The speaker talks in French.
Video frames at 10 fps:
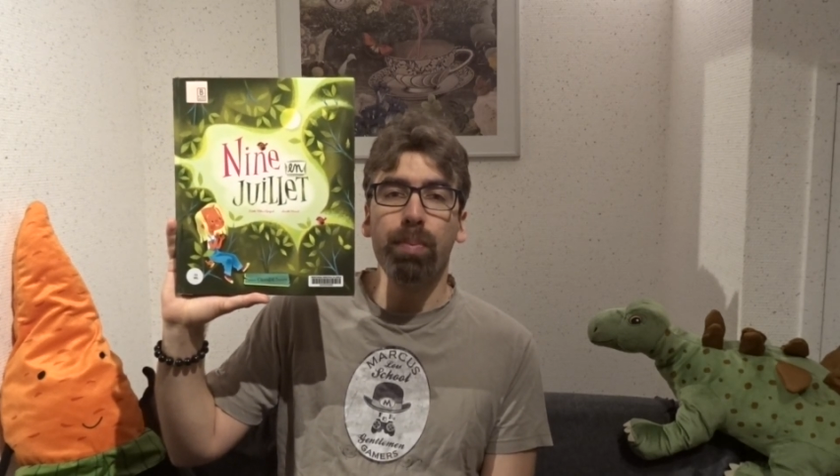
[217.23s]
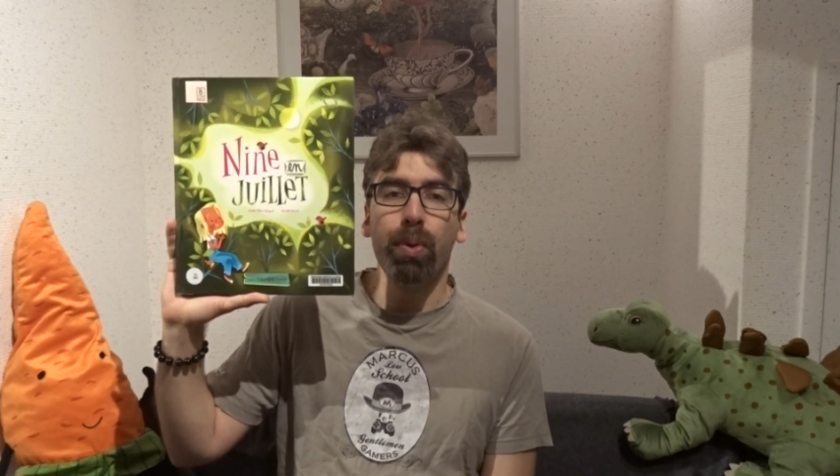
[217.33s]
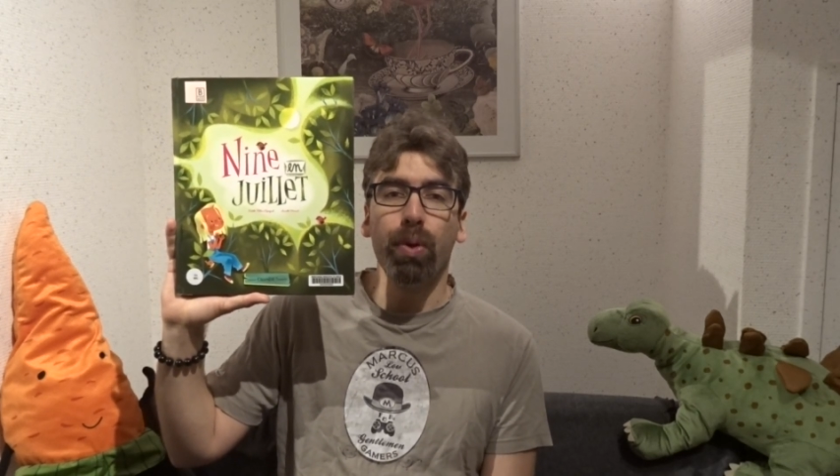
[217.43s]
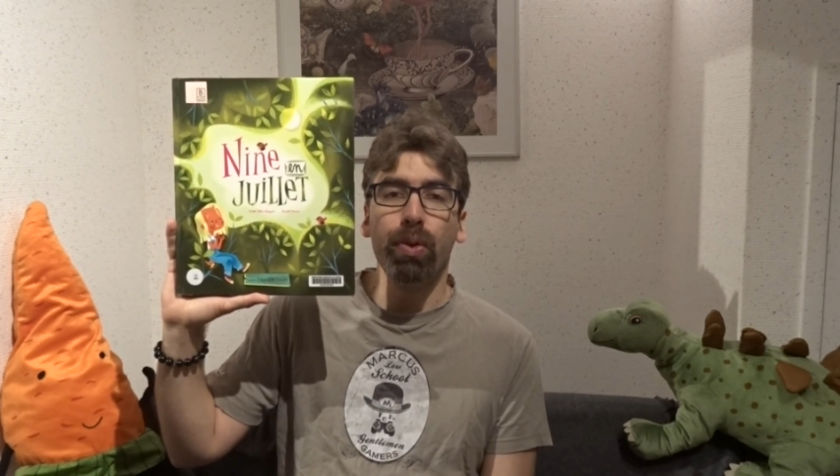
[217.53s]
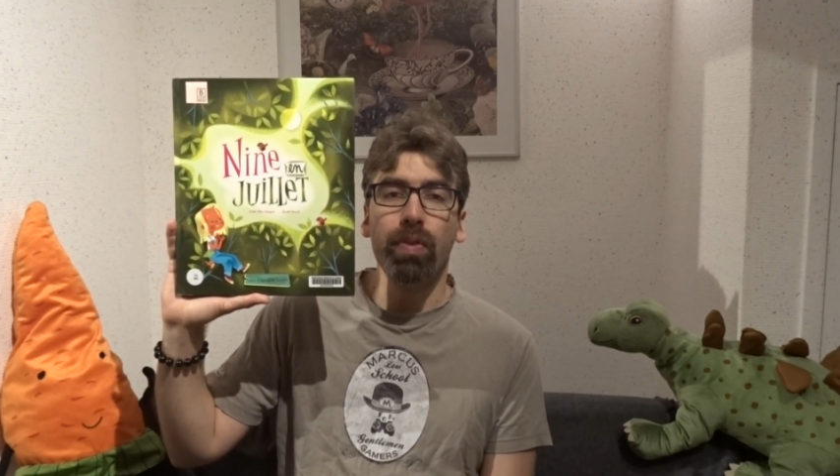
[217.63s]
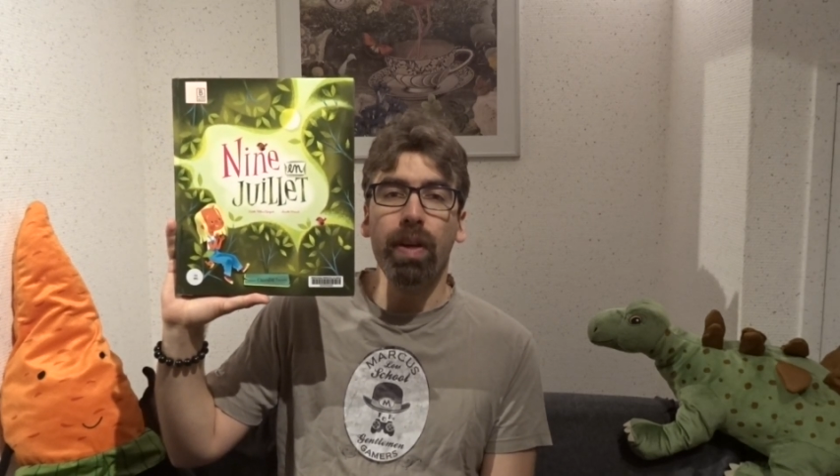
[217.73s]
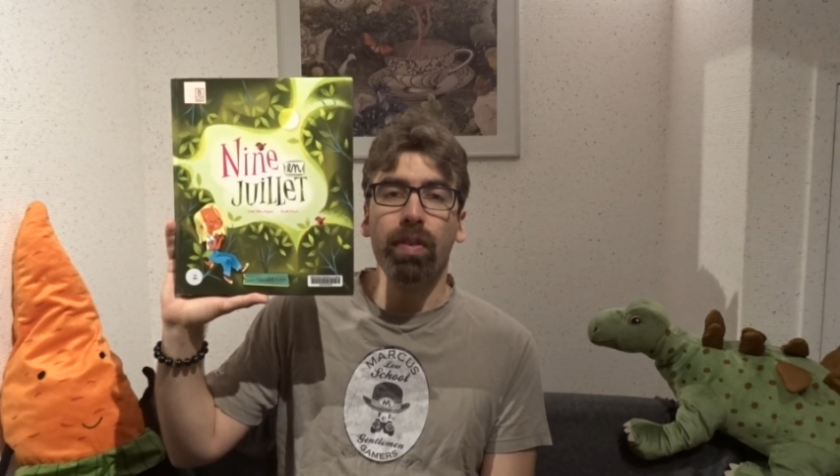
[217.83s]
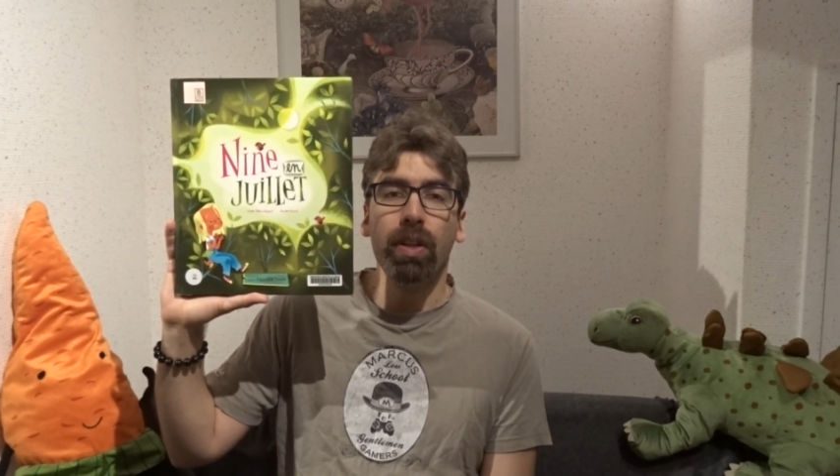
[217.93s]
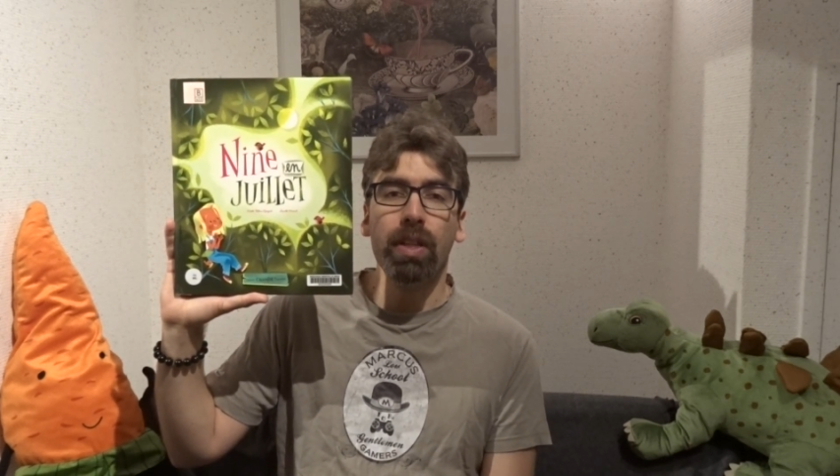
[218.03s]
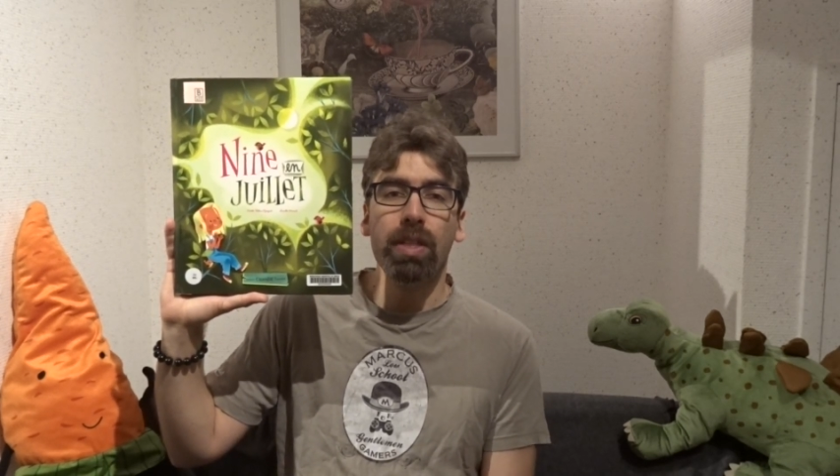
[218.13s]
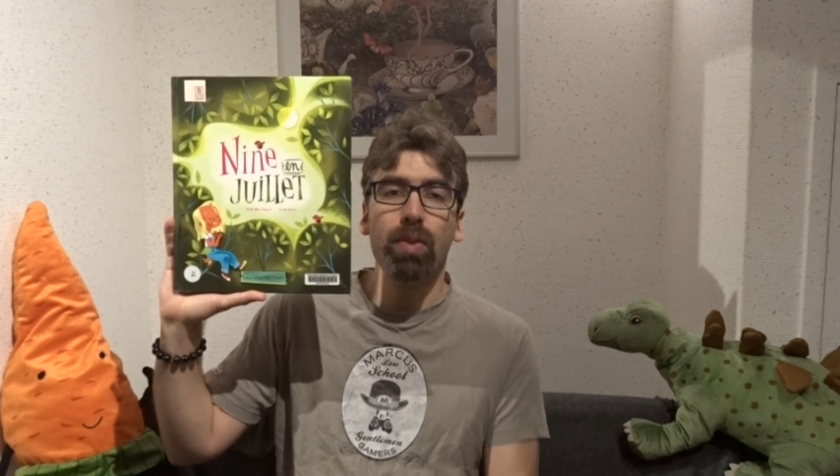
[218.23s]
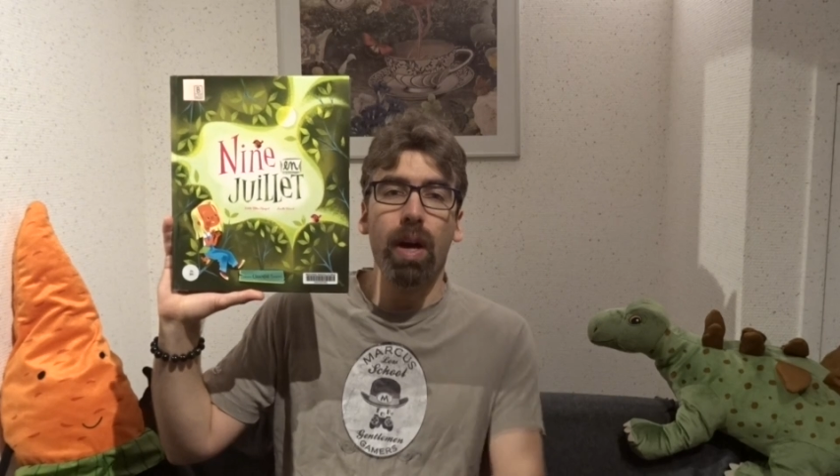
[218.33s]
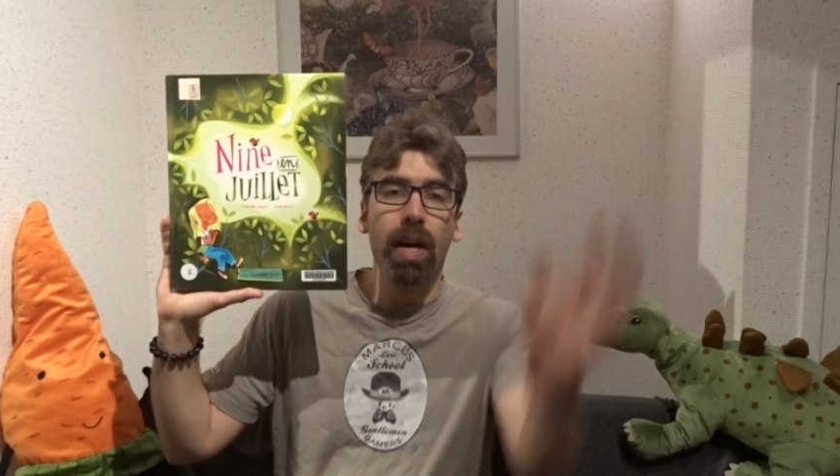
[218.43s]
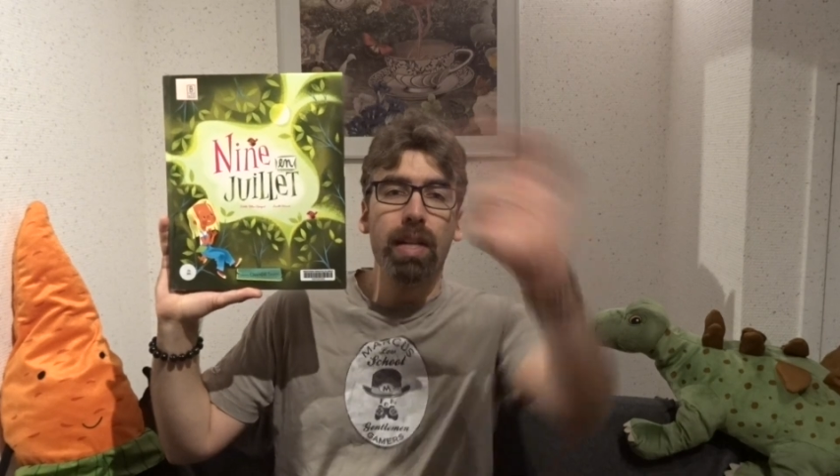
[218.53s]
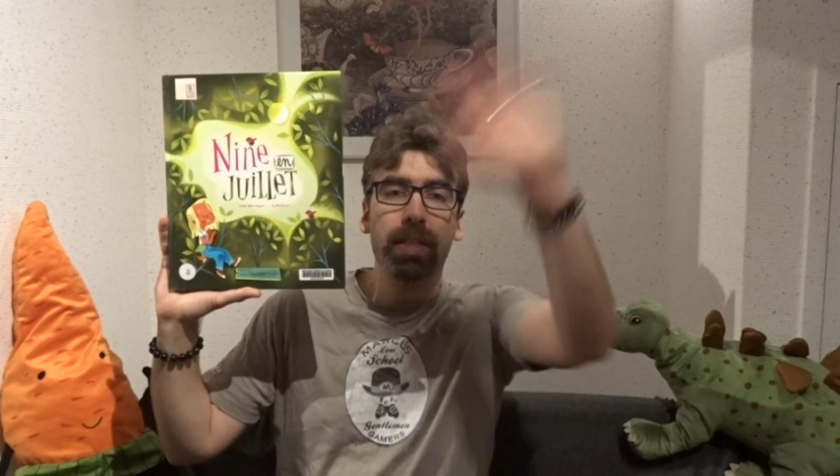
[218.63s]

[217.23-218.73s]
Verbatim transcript: pour une nouvelle Vendredi Histoire.